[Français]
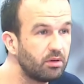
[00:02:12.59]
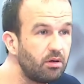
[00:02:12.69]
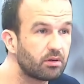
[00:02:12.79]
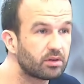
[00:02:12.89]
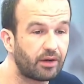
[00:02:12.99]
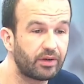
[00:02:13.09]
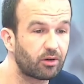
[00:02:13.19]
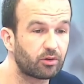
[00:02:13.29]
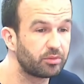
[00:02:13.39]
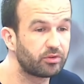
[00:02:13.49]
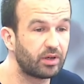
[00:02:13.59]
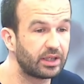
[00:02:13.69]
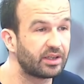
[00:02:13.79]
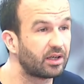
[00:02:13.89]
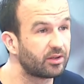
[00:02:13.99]
Non, le travail en commission a
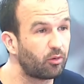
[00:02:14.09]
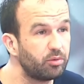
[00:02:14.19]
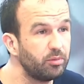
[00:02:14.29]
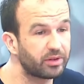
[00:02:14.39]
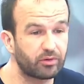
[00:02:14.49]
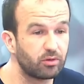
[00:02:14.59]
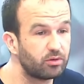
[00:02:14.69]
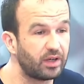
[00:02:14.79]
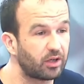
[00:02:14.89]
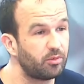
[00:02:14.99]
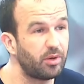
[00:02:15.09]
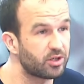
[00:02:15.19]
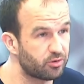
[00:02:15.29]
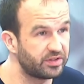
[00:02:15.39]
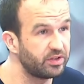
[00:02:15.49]
été interrompu parce que le gouvernement
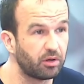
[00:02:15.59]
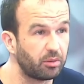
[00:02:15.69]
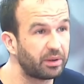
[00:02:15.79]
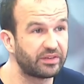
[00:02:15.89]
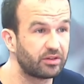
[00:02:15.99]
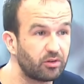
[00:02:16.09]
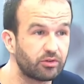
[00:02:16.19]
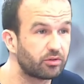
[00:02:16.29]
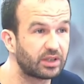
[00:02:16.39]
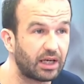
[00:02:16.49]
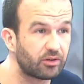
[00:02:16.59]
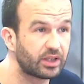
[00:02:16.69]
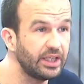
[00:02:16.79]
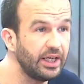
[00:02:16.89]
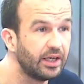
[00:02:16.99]
a choisi de ne pas étendre son
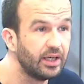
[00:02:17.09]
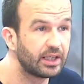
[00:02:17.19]
calendrier.